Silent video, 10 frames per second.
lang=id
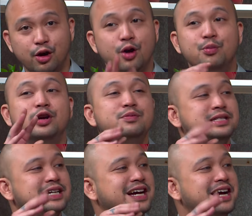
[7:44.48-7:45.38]
kalau
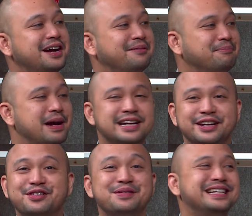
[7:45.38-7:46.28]
ngobrol bisa
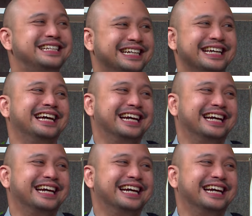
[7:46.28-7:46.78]
banyak informasi.